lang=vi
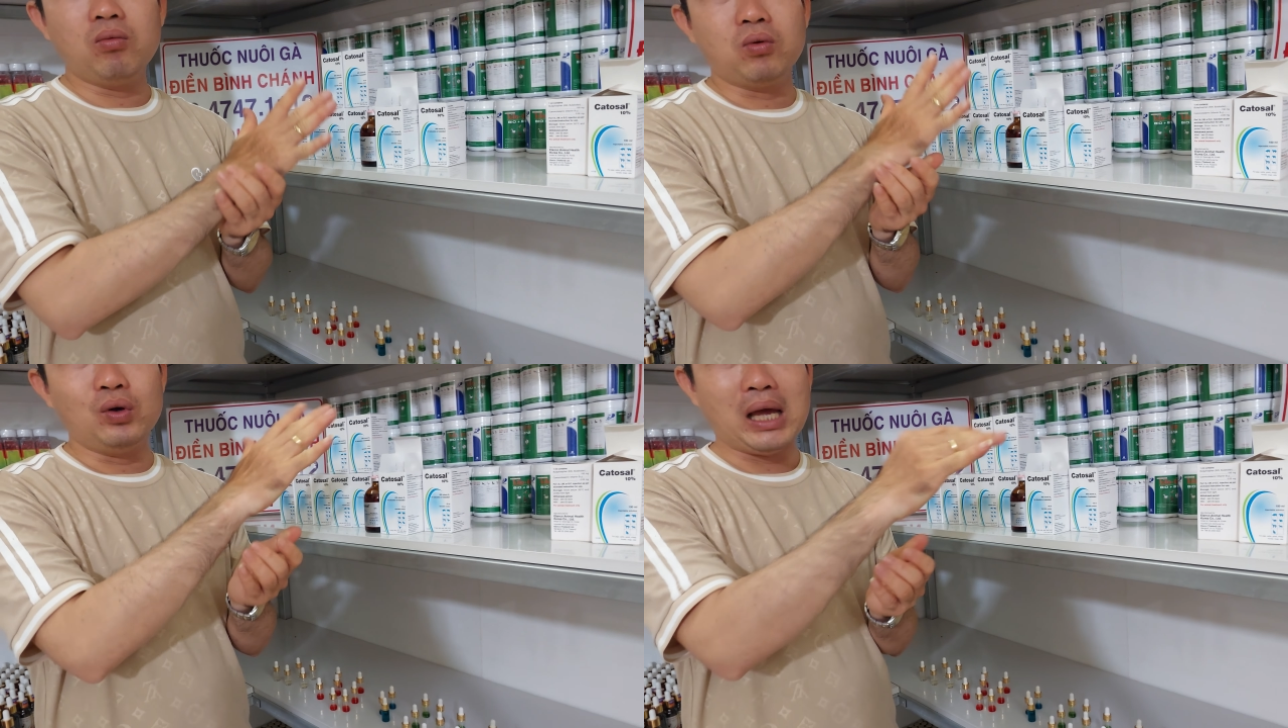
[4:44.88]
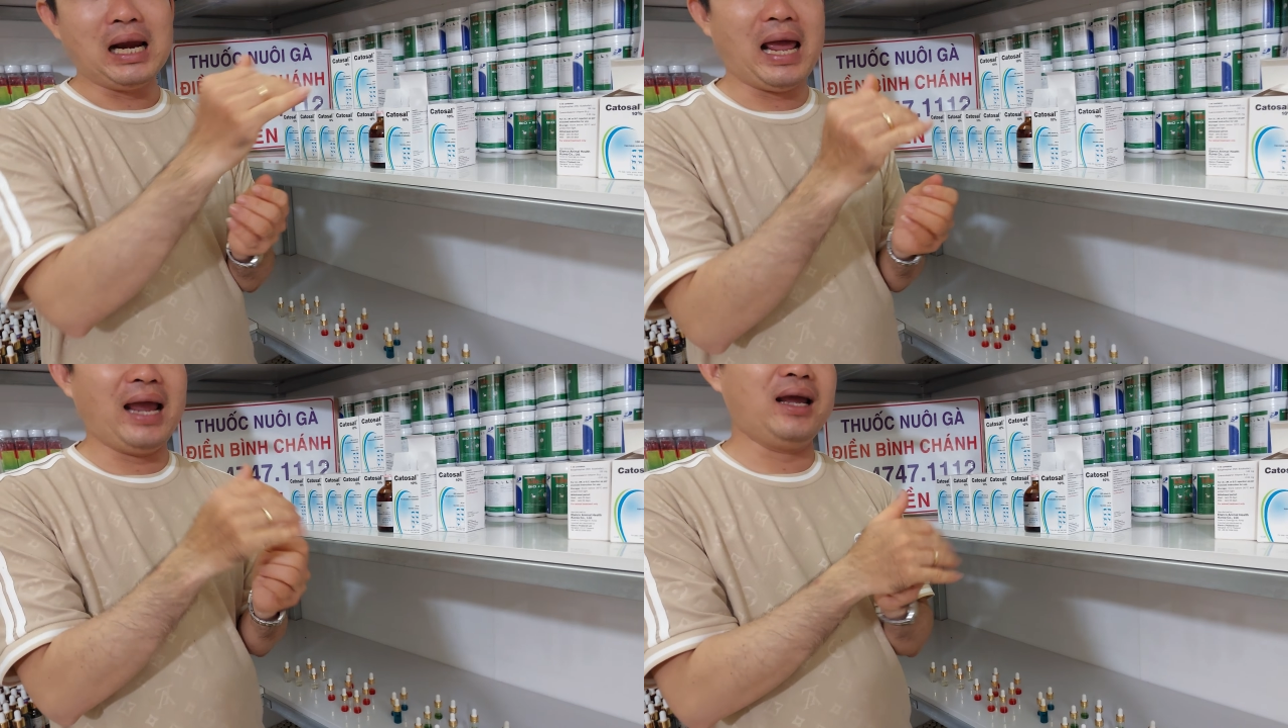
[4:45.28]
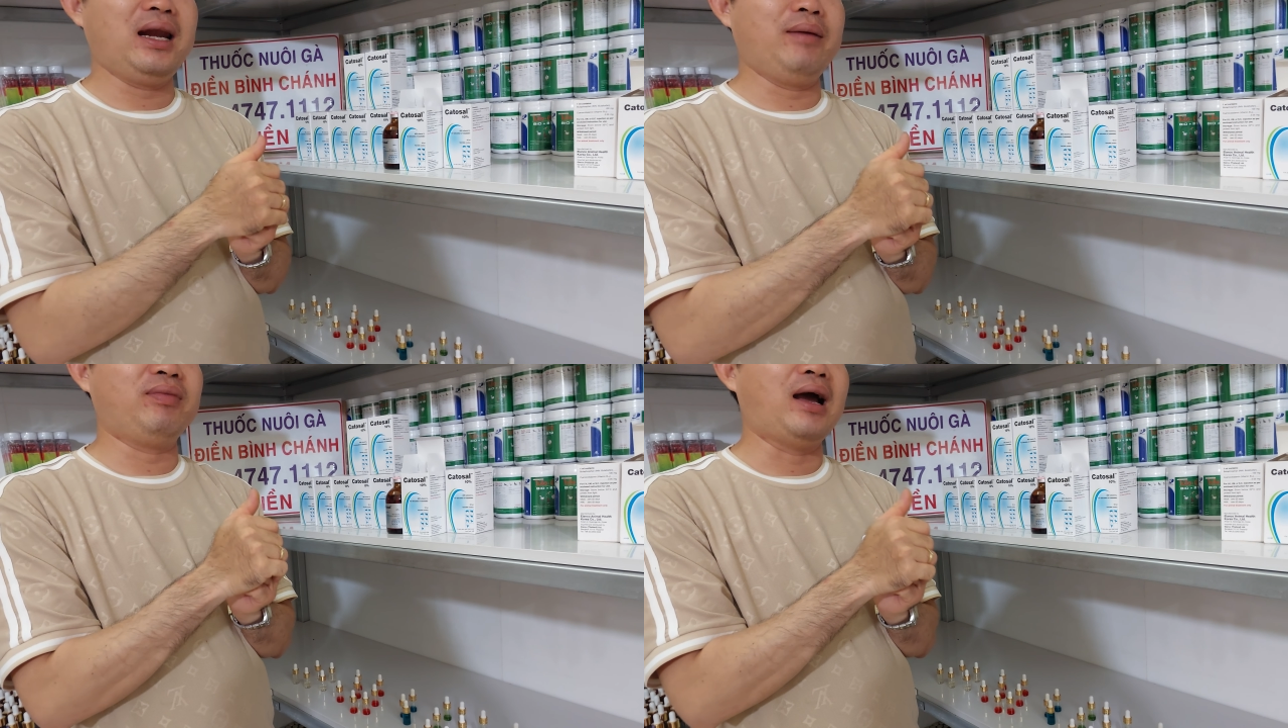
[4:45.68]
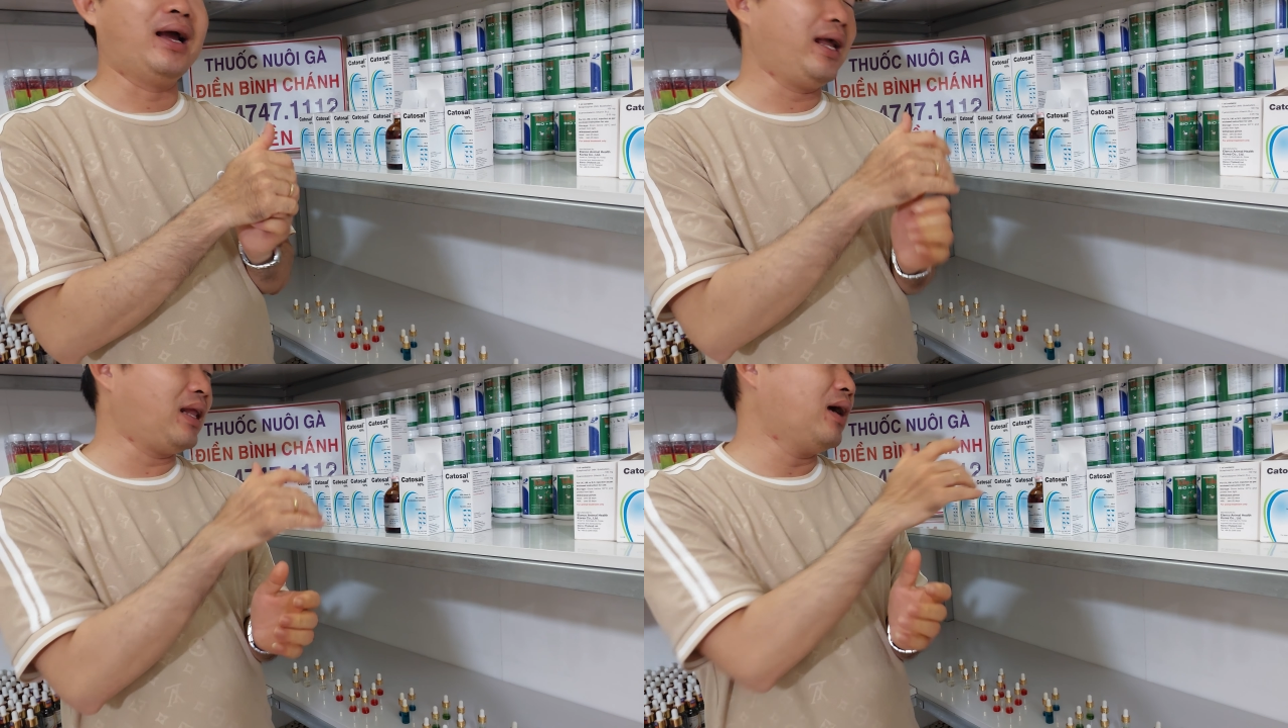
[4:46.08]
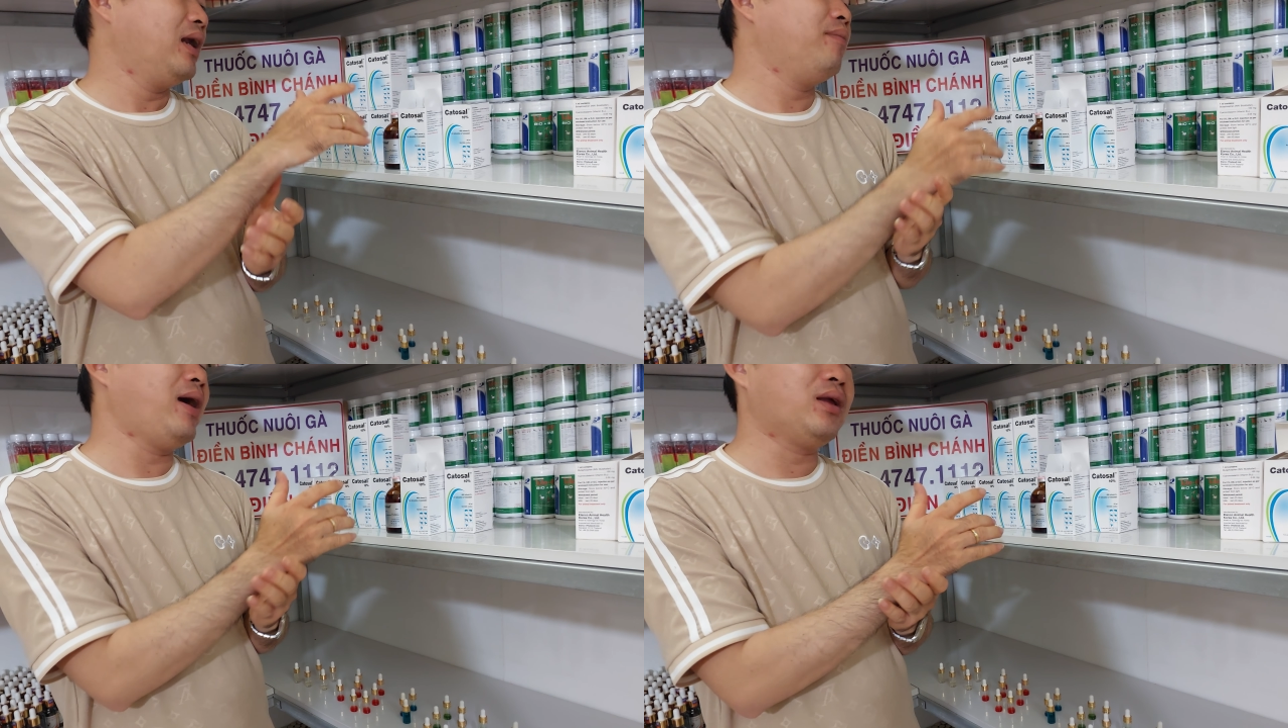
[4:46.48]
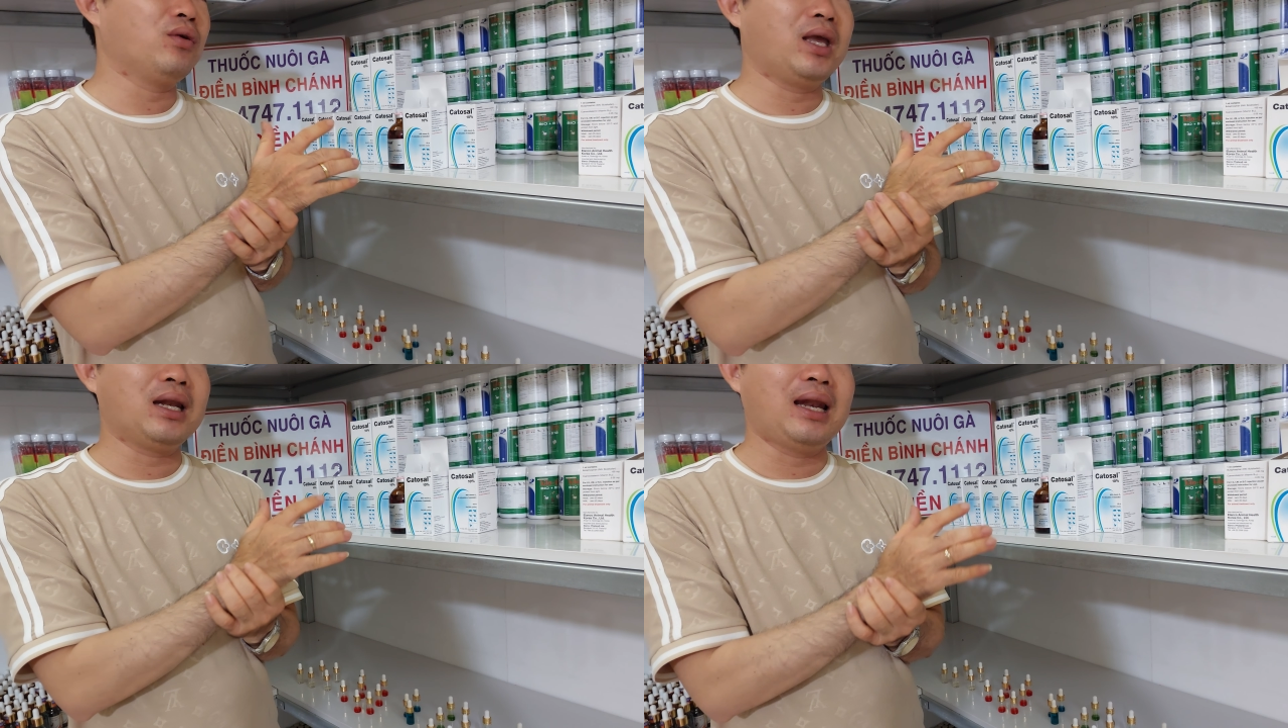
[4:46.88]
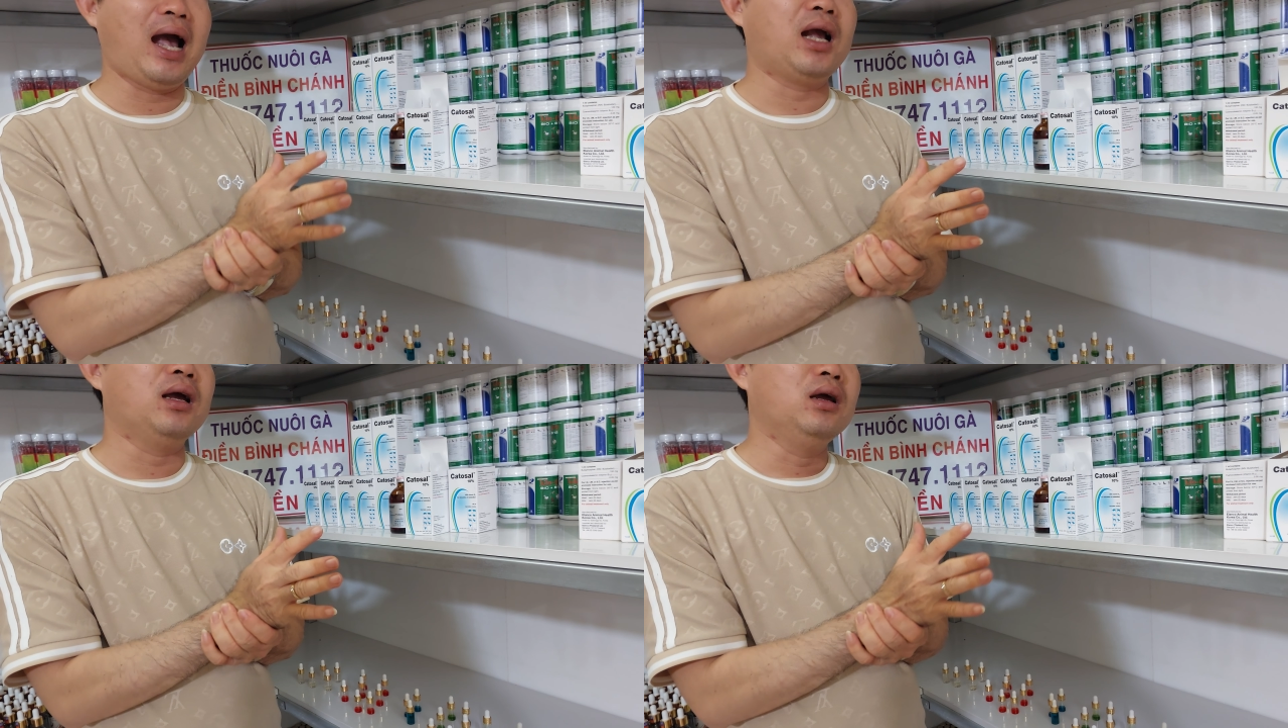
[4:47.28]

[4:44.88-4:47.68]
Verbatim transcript: lúc nuôi thả lan anh em từng hai tuần anh em bắt vô chích lần